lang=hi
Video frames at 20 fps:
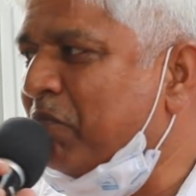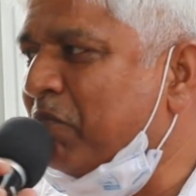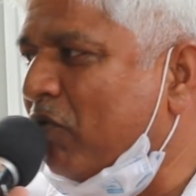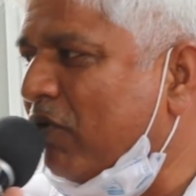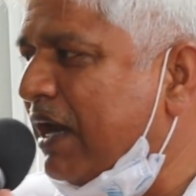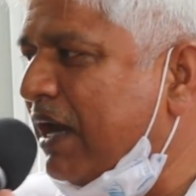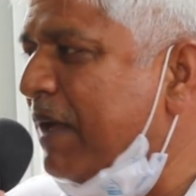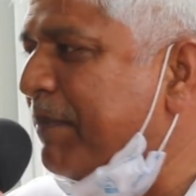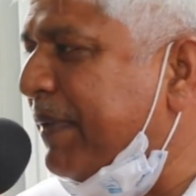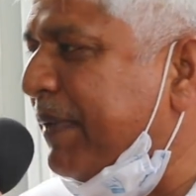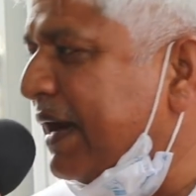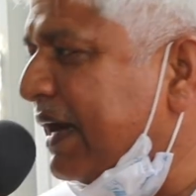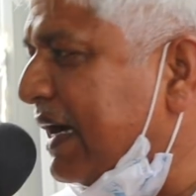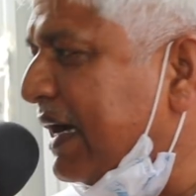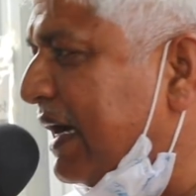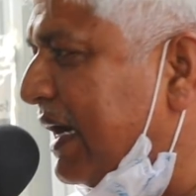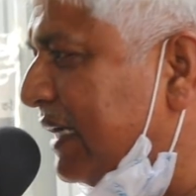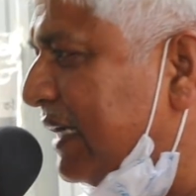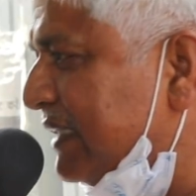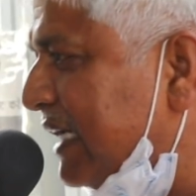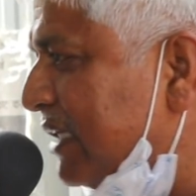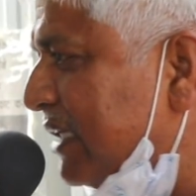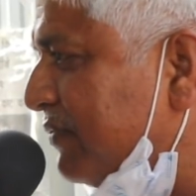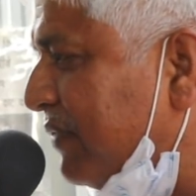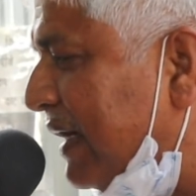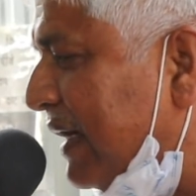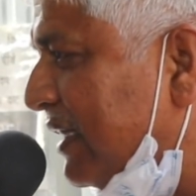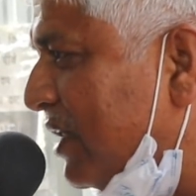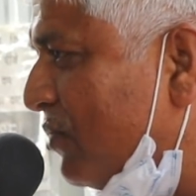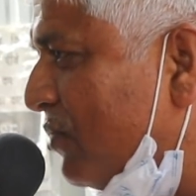भोलेपन का
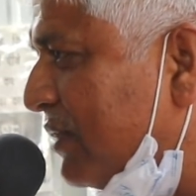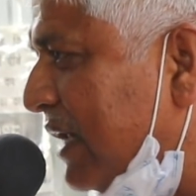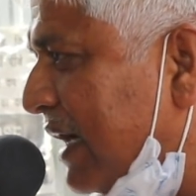नाजायज फायदा